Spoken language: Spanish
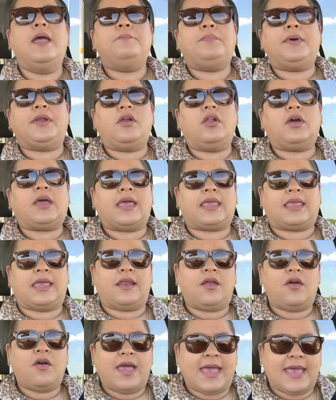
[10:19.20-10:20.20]
Pero lo que
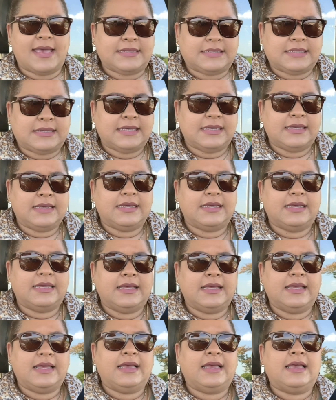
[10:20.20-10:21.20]
quiero es
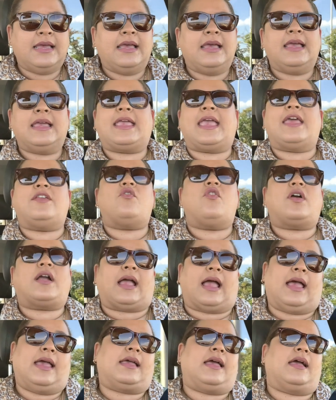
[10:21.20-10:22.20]
que no
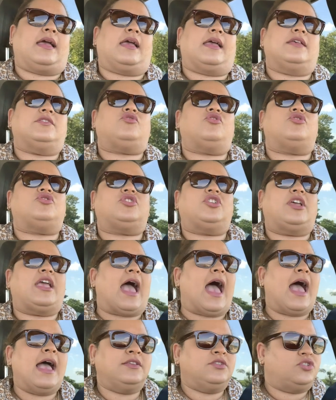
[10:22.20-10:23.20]
caigan en esos
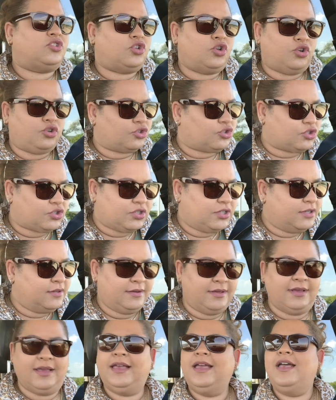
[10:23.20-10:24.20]
ganchos,
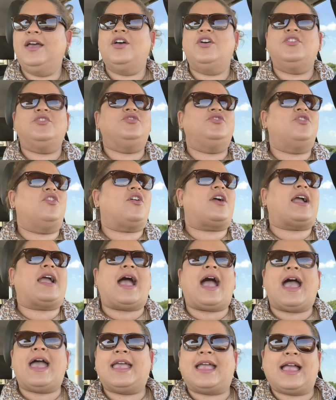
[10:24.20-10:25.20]
no
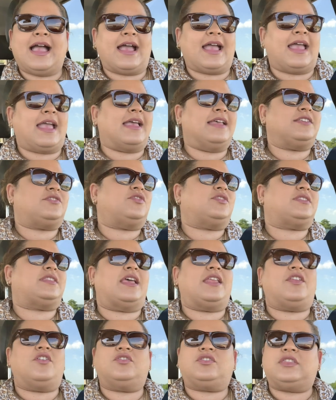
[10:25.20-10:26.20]
caigan en esos
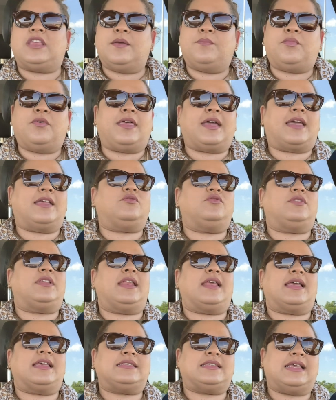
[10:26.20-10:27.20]
estereotipos de que tú
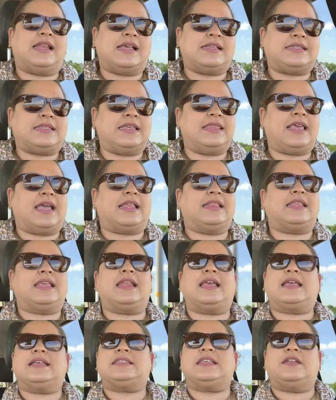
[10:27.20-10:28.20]
tienes que ser así, de que
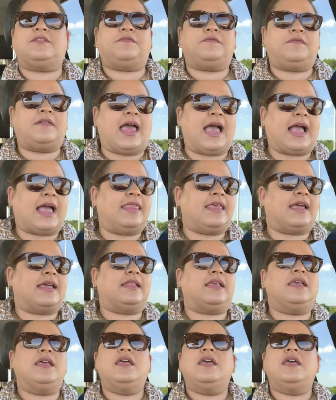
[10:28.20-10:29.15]
tienes que ser flaca, de que...